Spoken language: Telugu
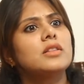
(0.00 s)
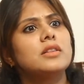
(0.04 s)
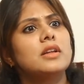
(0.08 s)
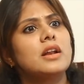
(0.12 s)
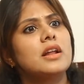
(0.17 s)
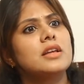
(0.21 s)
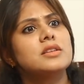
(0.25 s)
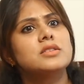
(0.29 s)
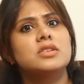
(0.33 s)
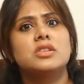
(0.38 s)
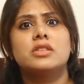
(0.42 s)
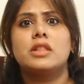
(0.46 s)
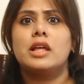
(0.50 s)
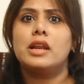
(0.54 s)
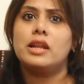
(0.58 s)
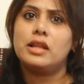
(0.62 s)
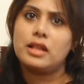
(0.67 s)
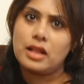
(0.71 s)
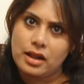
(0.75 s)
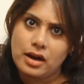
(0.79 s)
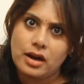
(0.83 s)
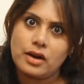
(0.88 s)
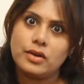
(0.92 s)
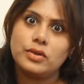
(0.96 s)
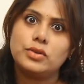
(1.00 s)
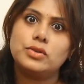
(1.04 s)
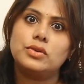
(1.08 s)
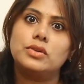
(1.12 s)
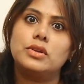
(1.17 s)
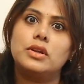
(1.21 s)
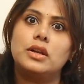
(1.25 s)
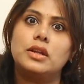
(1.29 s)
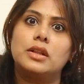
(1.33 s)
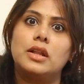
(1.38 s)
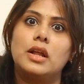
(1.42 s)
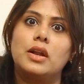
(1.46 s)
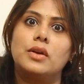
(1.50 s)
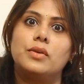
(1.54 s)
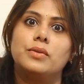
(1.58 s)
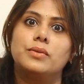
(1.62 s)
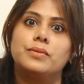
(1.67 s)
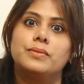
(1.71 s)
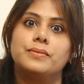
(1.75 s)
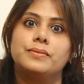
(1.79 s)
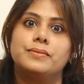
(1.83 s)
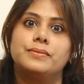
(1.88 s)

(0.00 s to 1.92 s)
ఆథరైజ్ తెలియదా అని అడుగుతుంది నన్ను